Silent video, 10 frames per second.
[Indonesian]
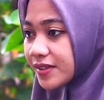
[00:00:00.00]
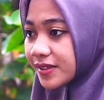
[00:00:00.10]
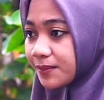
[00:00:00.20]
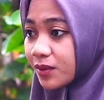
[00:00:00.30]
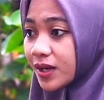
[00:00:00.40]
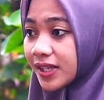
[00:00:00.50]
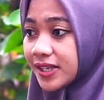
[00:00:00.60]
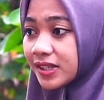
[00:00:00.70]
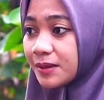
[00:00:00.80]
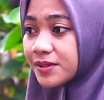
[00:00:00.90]
Semoga
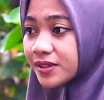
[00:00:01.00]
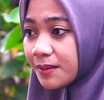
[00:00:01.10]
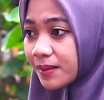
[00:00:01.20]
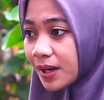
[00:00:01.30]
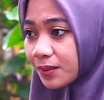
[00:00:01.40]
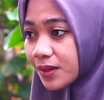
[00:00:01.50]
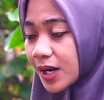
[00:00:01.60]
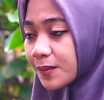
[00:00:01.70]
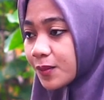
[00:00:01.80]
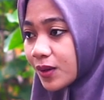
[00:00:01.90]
kita bisa
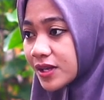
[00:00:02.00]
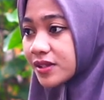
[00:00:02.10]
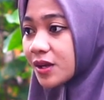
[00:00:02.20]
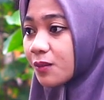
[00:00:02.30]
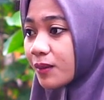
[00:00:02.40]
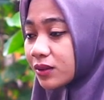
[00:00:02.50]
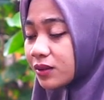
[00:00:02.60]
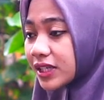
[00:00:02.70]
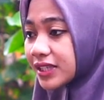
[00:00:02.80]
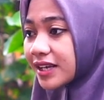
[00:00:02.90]
melakukan puasa
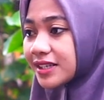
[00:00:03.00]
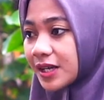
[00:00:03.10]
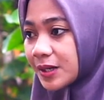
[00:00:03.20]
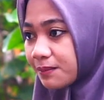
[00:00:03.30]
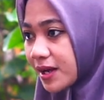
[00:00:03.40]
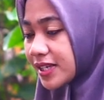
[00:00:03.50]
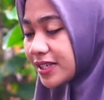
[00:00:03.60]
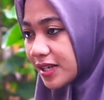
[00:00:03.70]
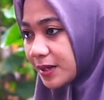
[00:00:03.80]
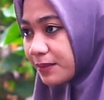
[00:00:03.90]
Ramadan kita dengan baik
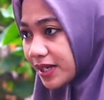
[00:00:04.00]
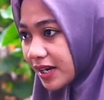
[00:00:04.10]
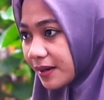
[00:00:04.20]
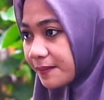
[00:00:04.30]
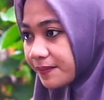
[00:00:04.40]
dan benar.